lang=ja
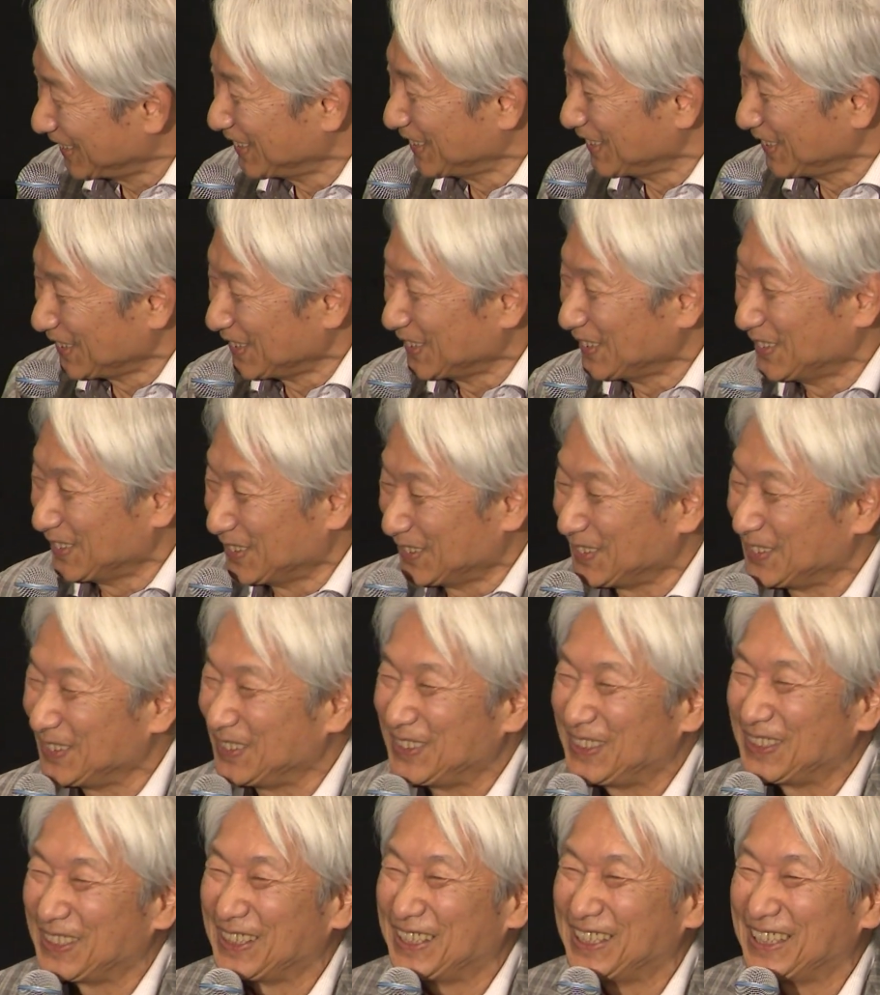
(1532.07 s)
前でそ
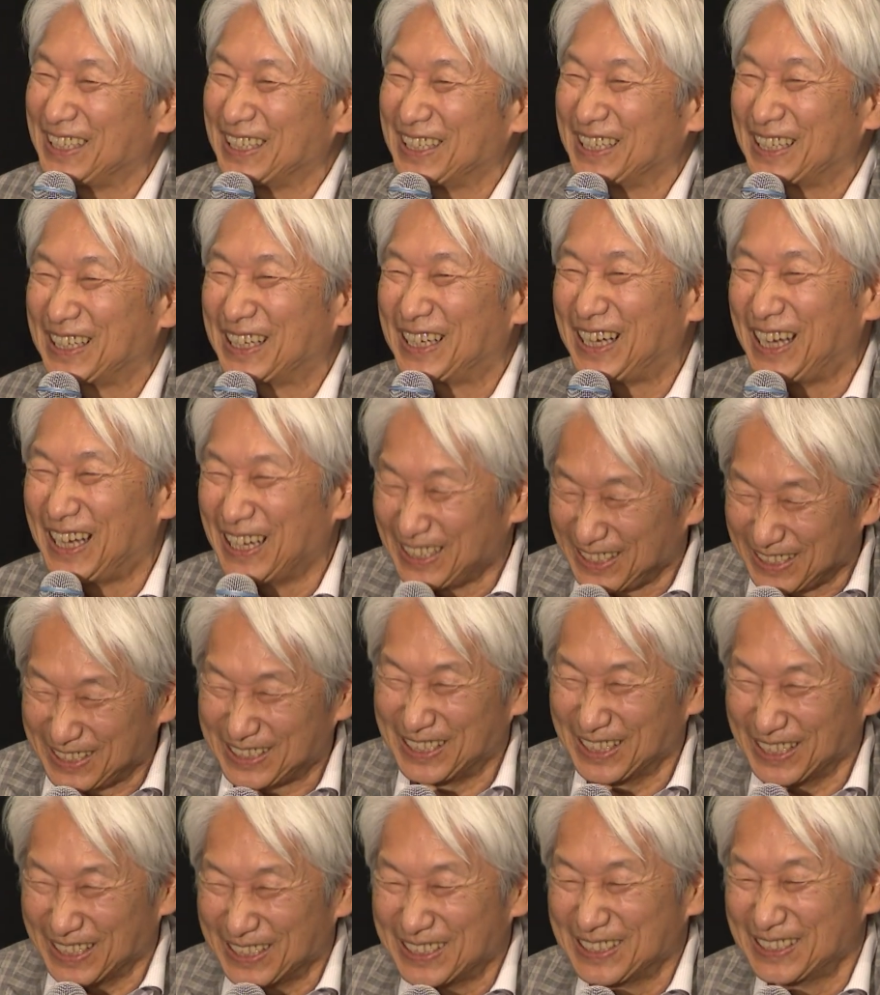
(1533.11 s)
れで書い
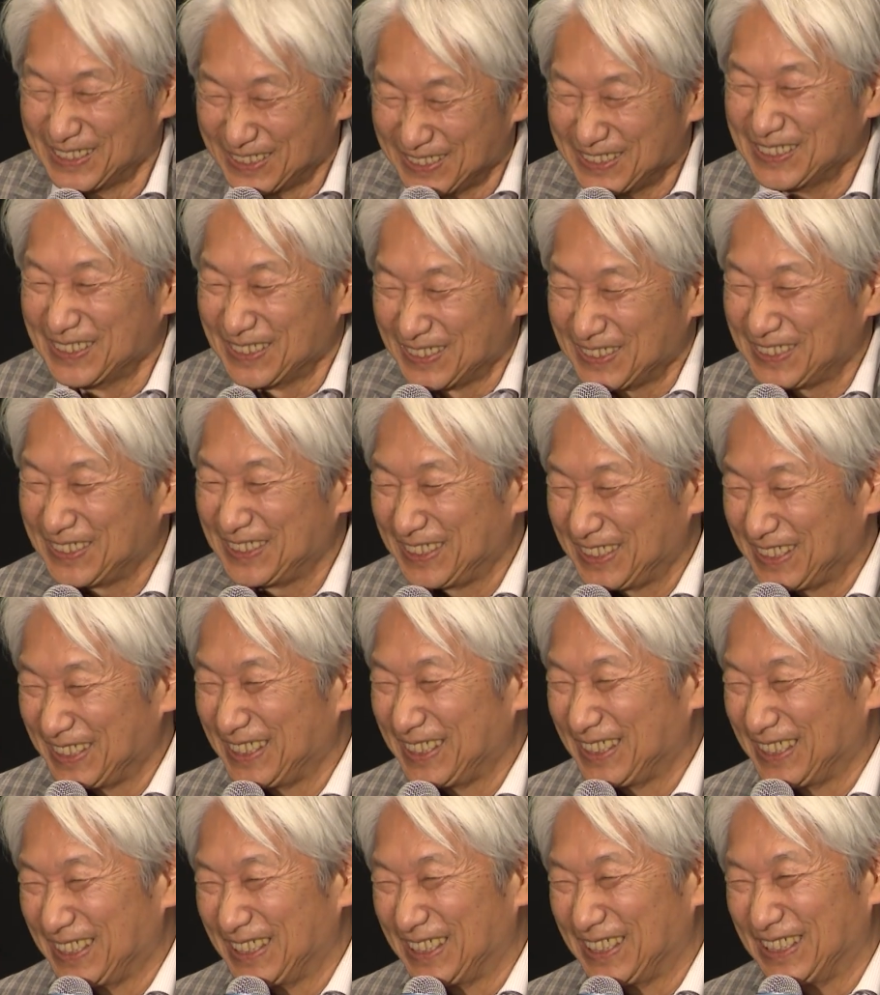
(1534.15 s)
てそれ
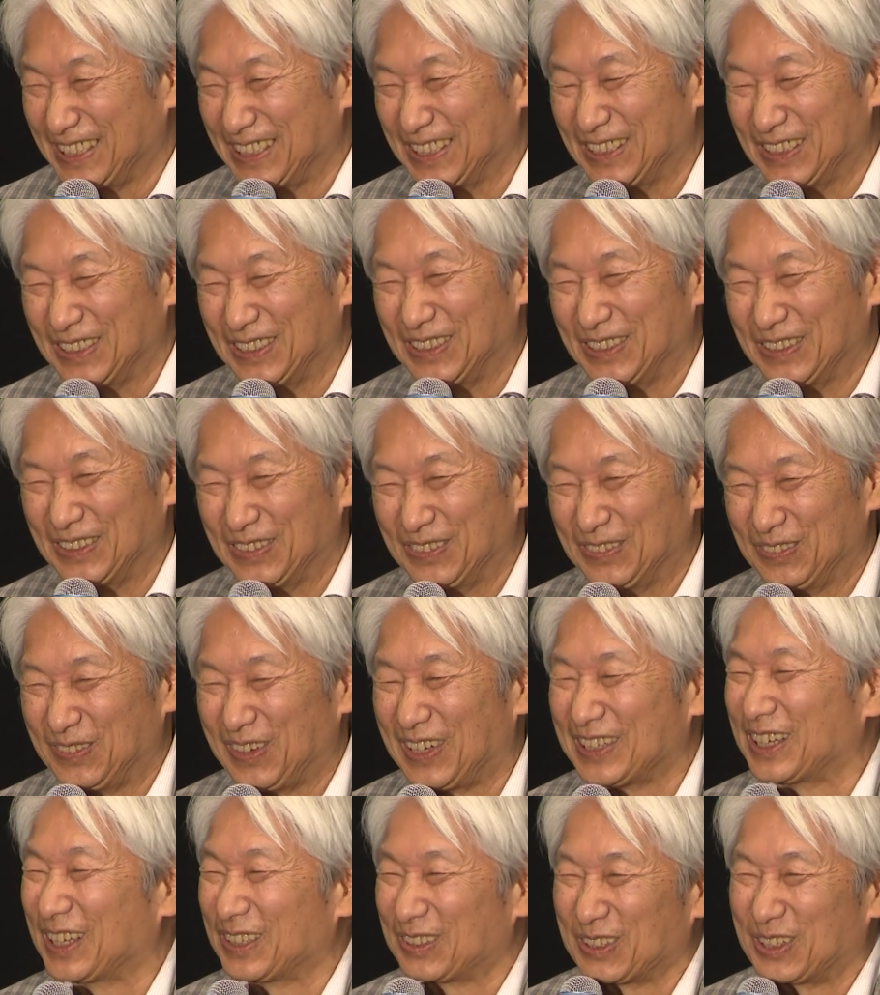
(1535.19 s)
で
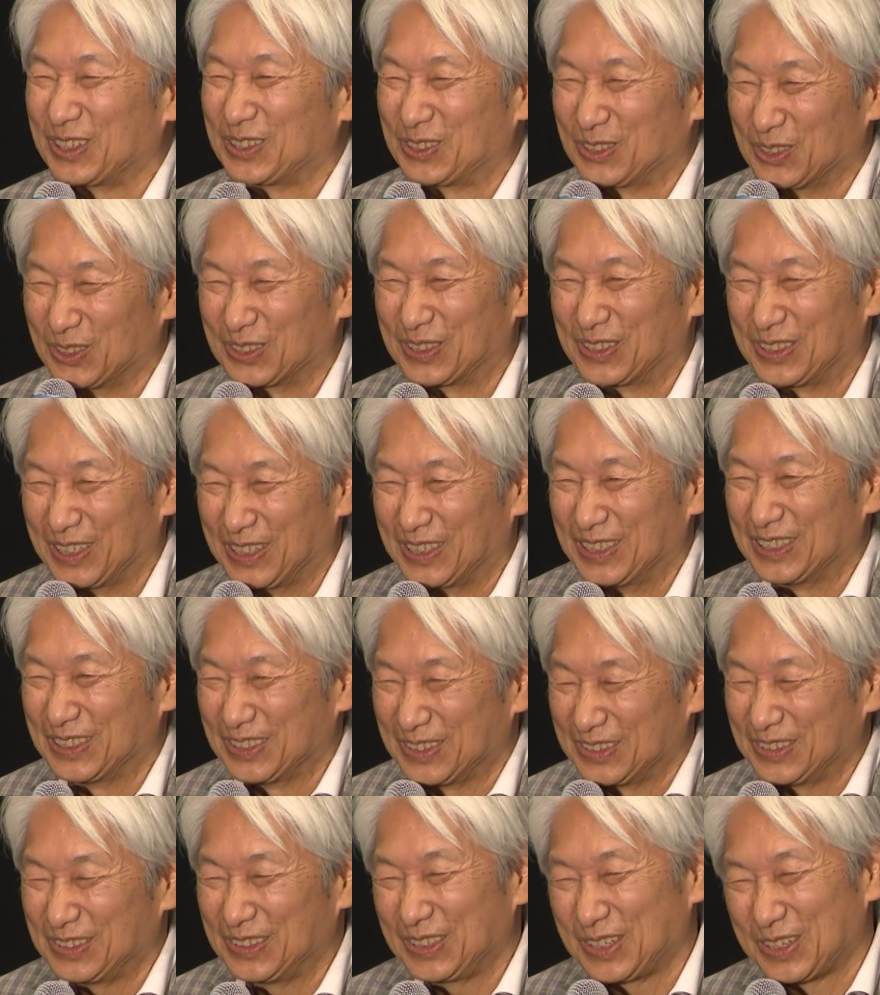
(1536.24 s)
まあなんとか通って
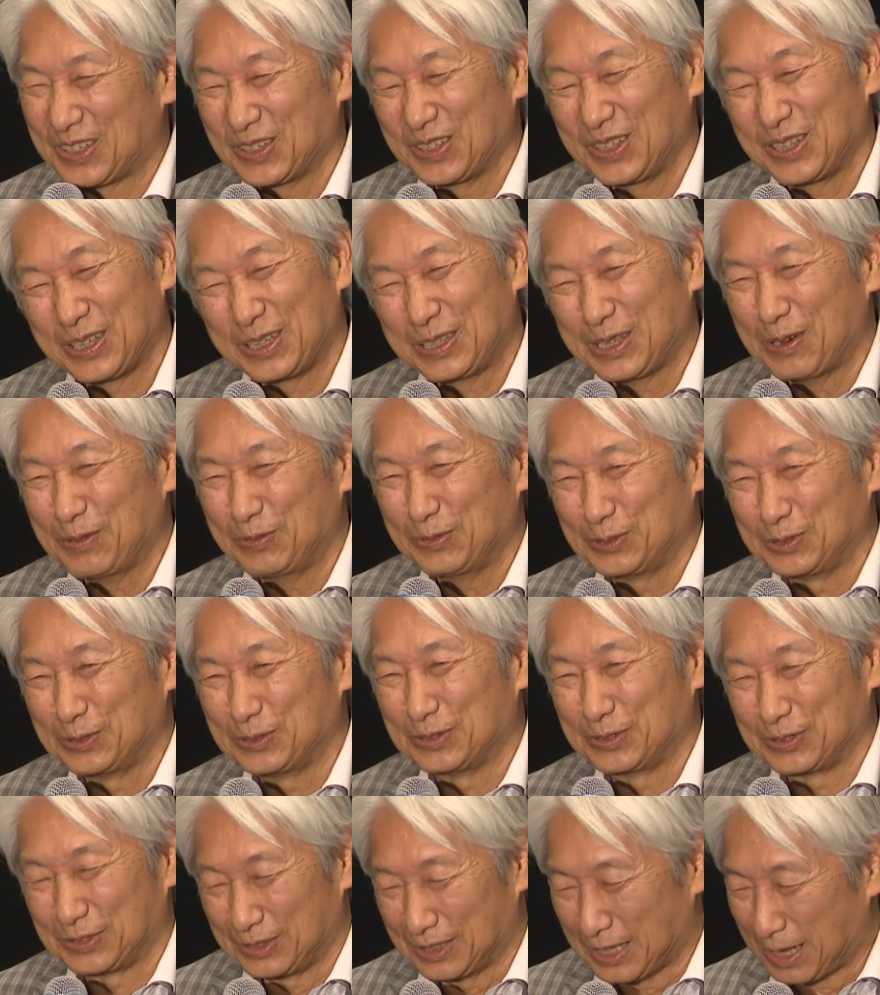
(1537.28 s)
でそれで多
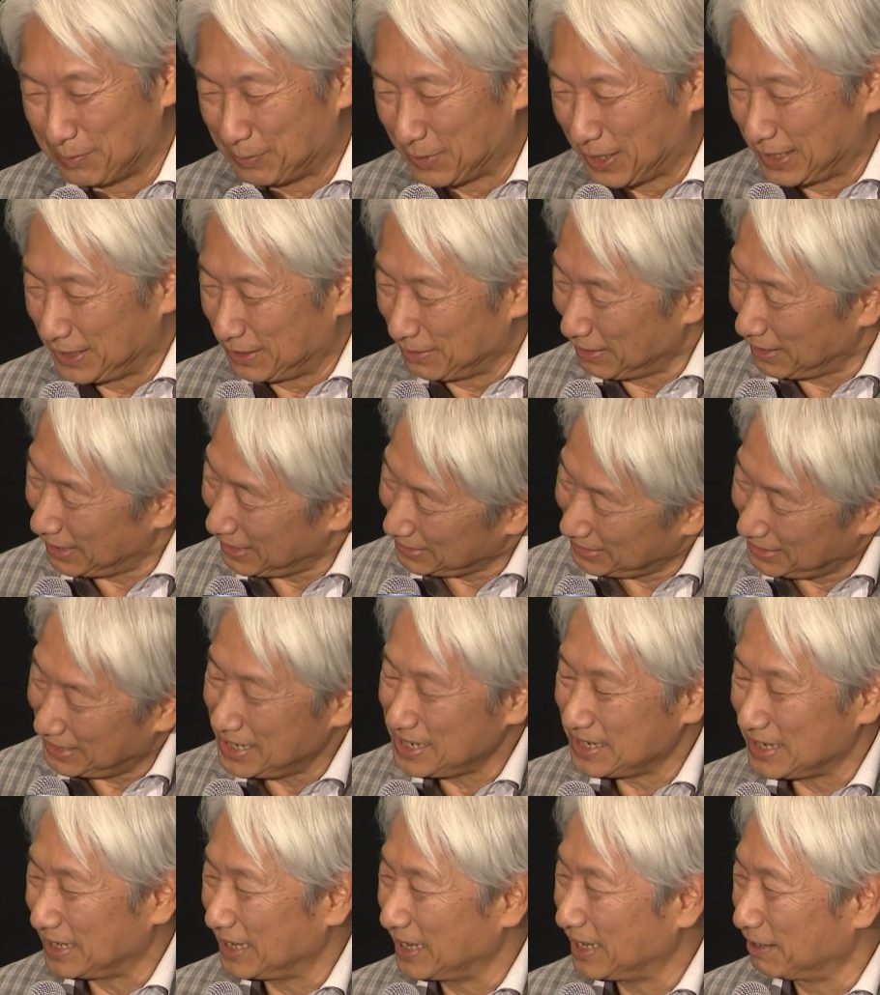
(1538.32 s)
分名前で分かっ
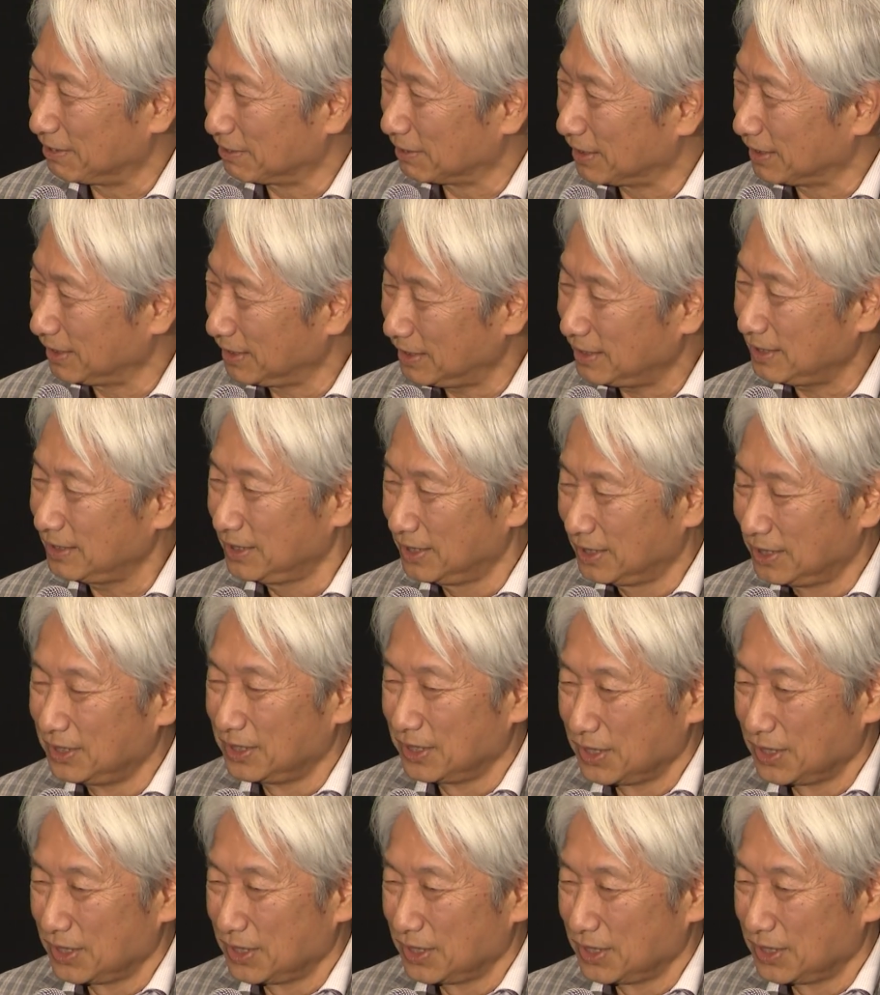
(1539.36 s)
たんじゃないのかな。